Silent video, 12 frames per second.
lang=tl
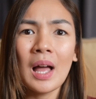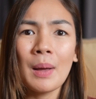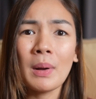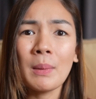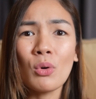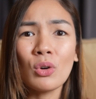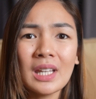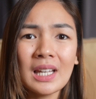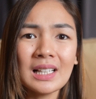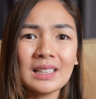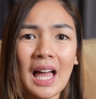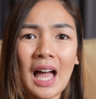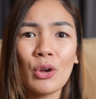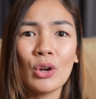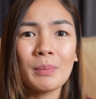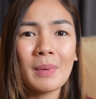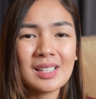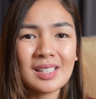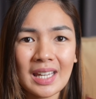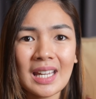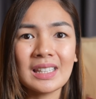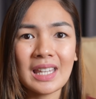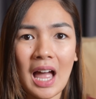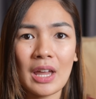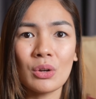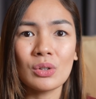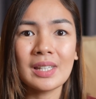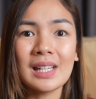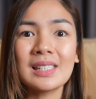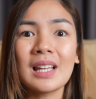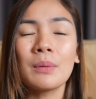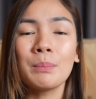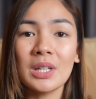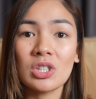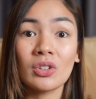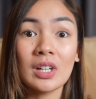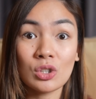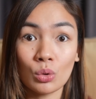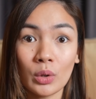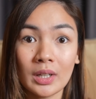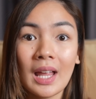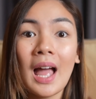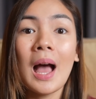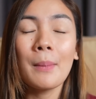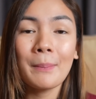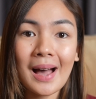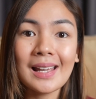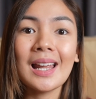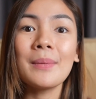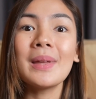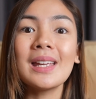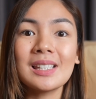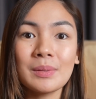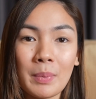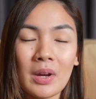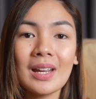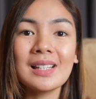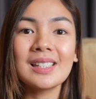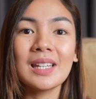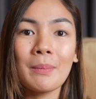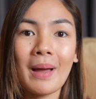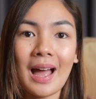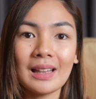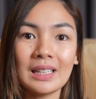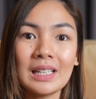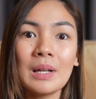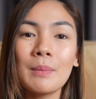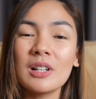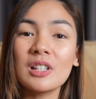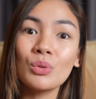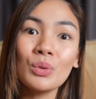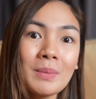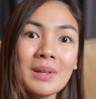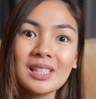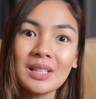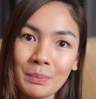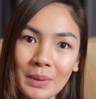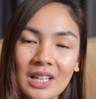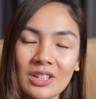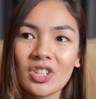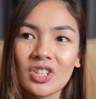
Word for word: Magbook na lang tayo at magstay tayo sa isang beach resort para may experience ni Matty na mag-swimming sa beach.